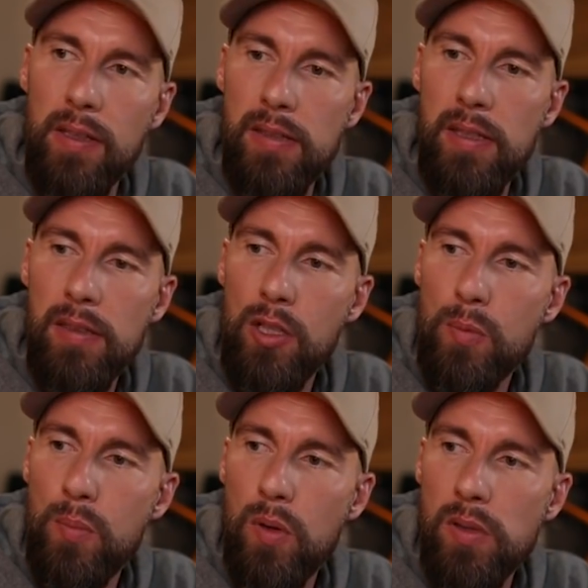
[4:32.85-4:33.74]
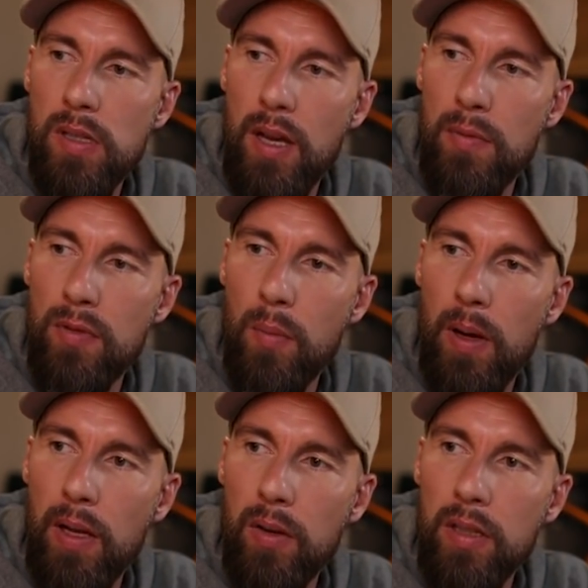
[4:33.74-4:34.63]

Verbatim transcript: Das geht nicht spurlos an einem vorbei.